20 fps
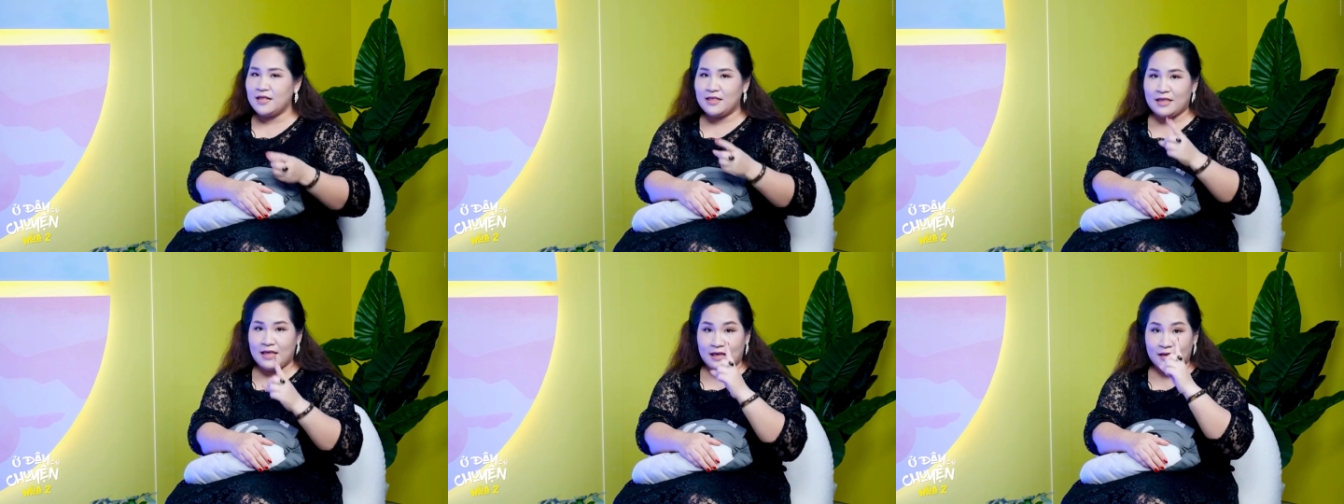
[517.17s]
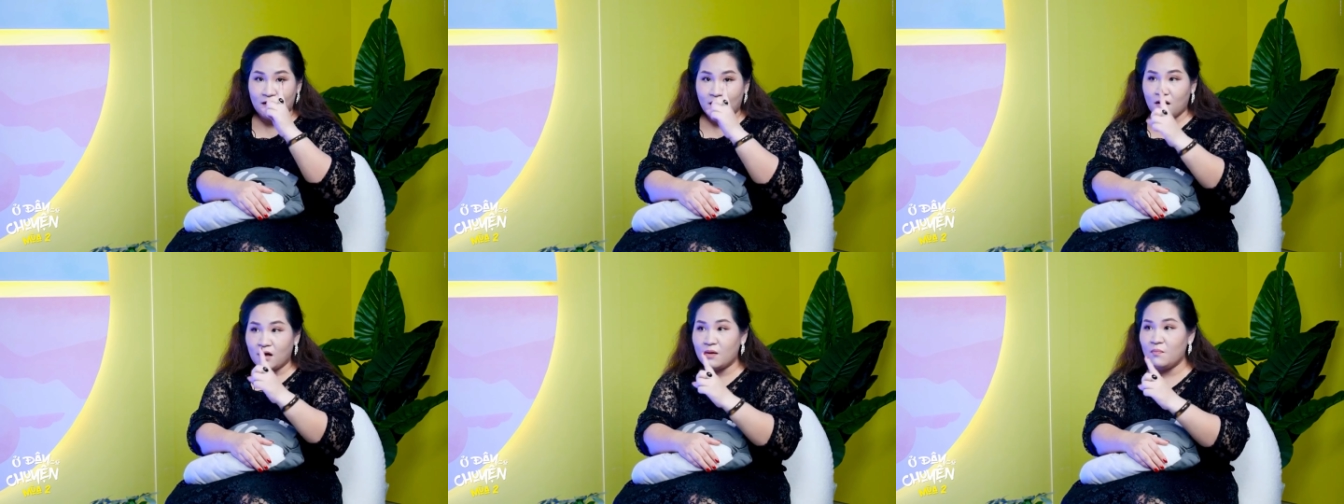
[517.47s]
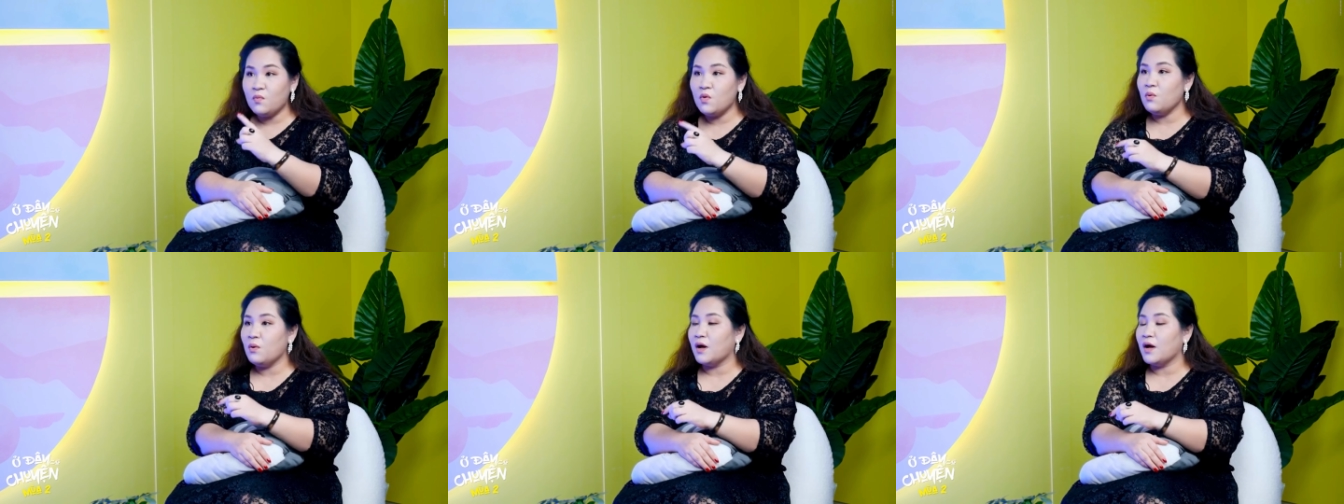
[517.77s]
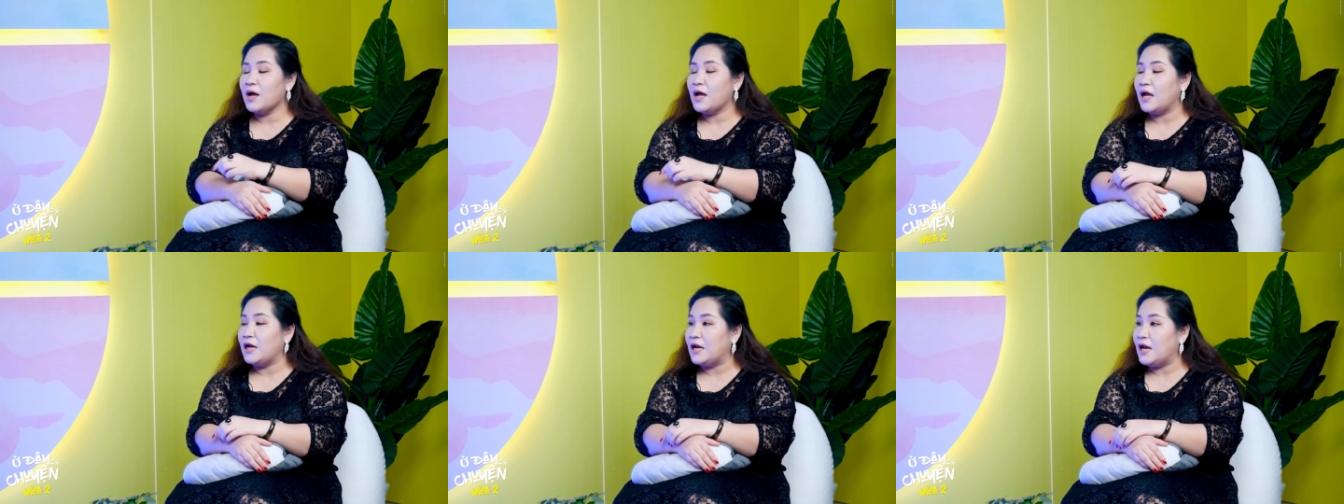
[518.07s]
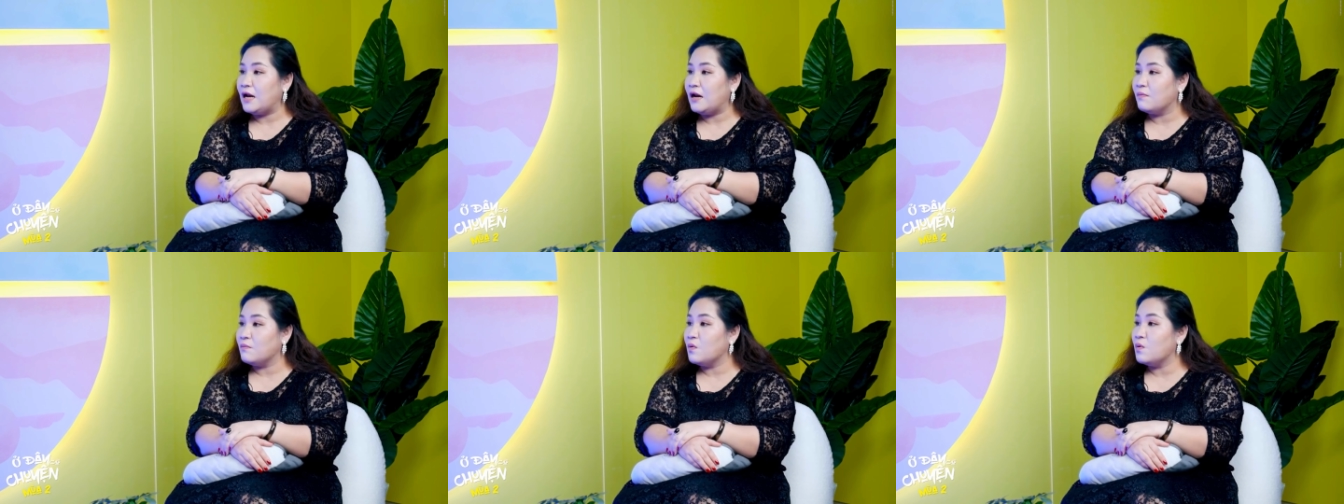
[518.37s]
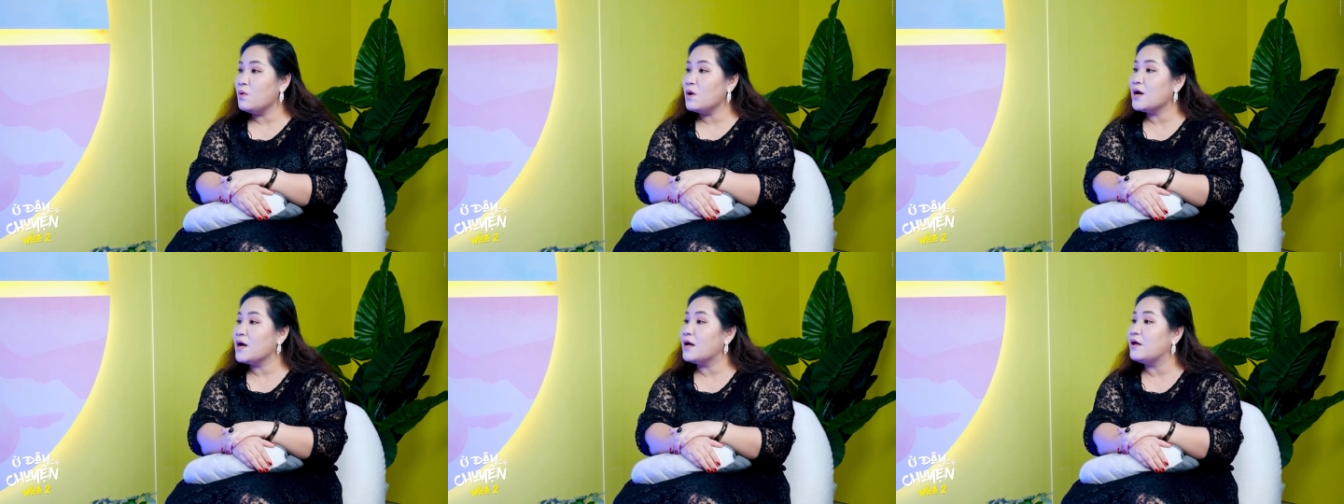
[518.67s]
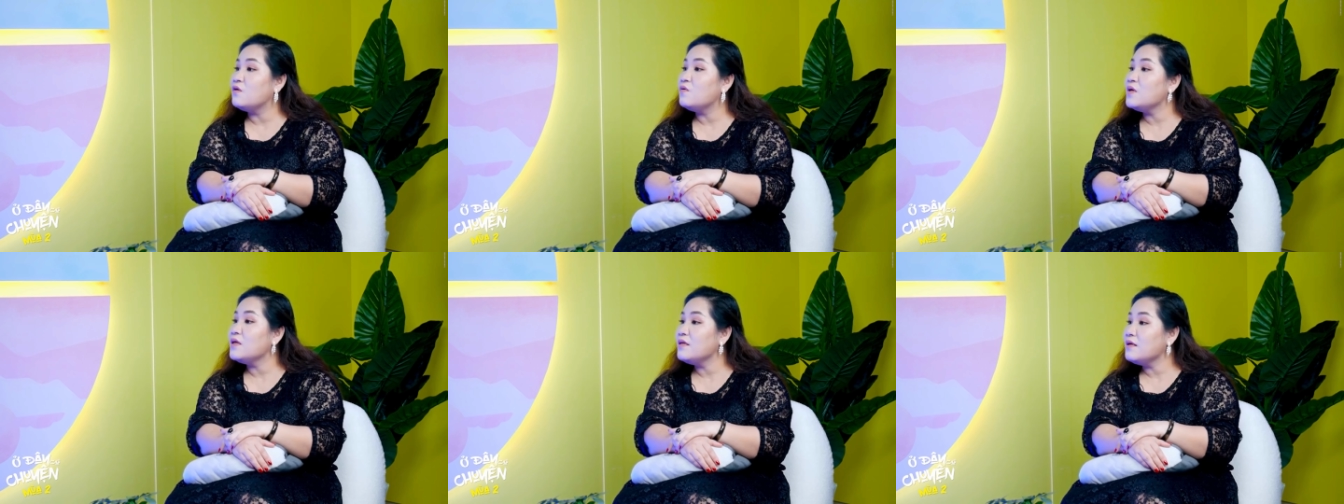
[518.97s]
là chỉ có cái mối quan hệ này là mối quan
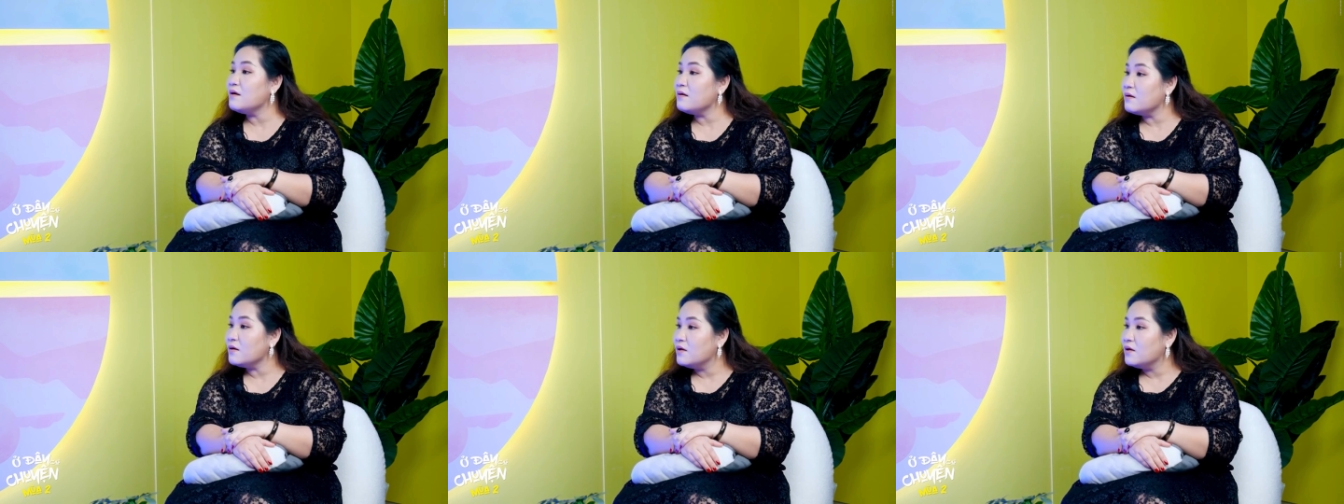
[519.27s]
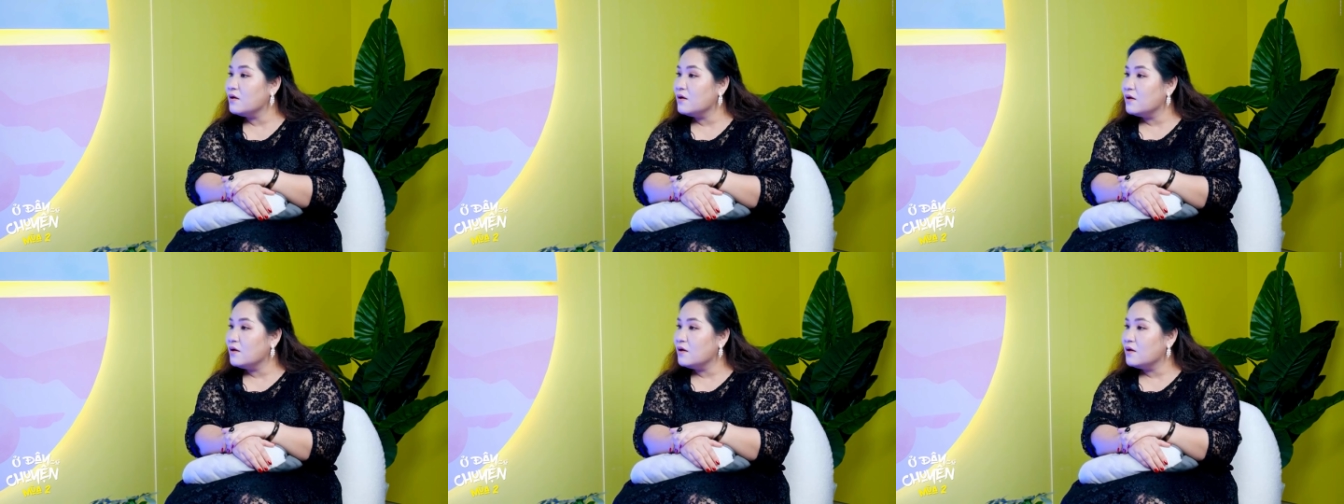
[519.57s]
hệ duy nhất.